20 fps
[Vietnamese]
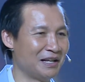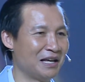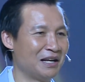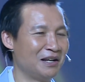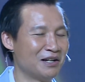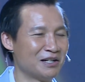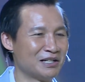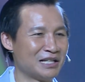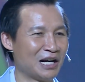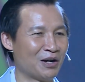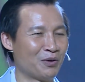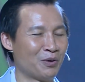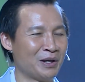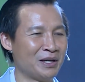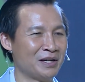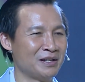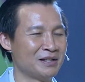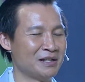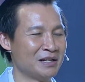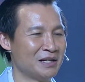để lương gia huy
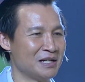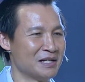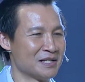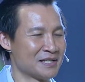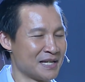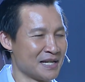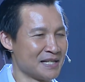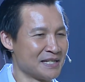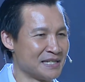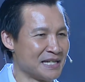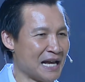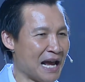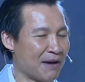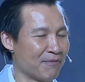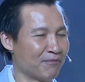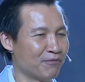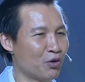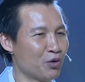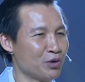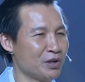sẽ chạm
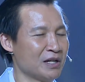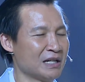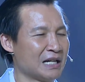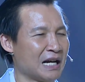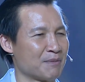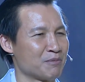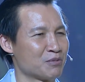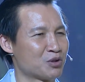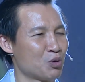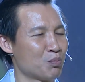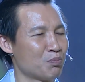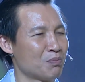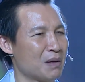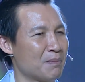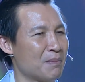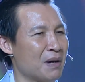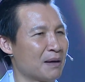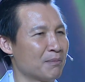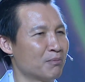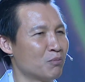vô những cảm xúc mà
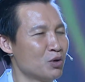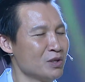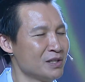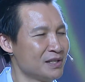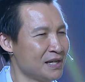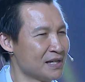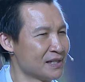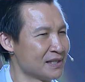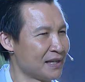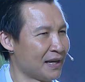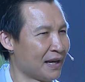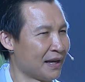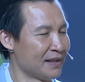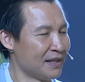bạn muốn chia sẻ